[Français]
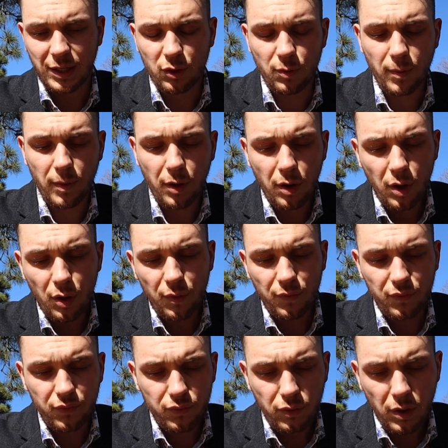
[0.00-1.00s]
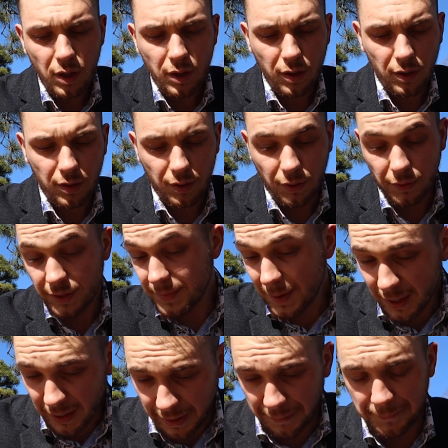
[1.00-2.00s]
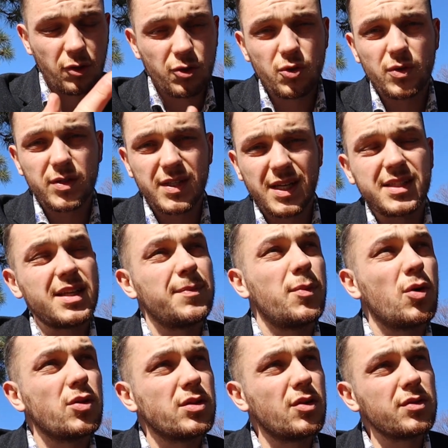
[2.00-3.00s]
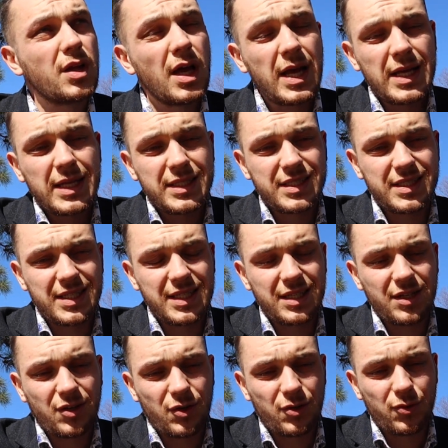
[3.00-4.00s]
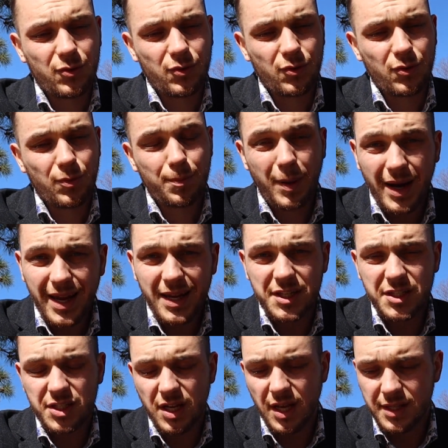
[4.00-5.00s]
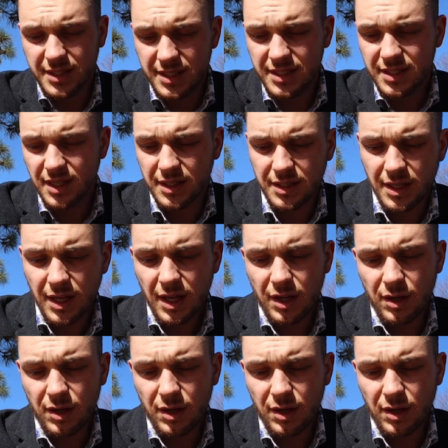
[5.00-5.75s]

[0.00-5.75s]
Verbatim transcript: et comment vous euh, démarquez. démarquer. Et une chose très importante, c'est euh, le package design.